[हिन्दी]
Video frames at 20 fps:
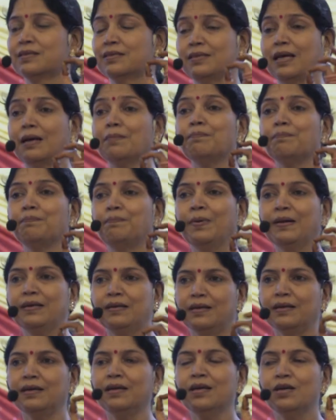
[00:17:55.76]

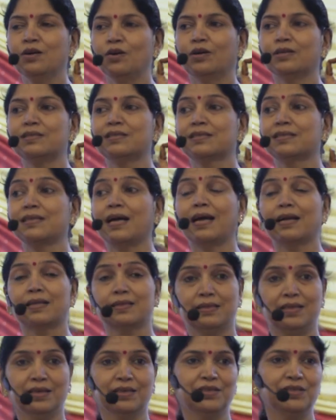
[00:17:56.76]
संपन्न और
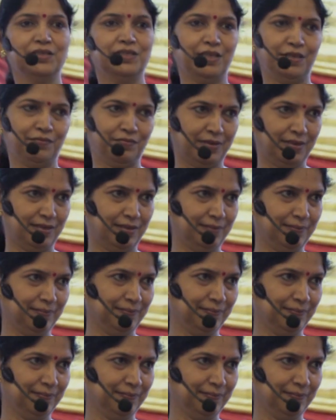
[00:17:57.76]
सार्थक जीवन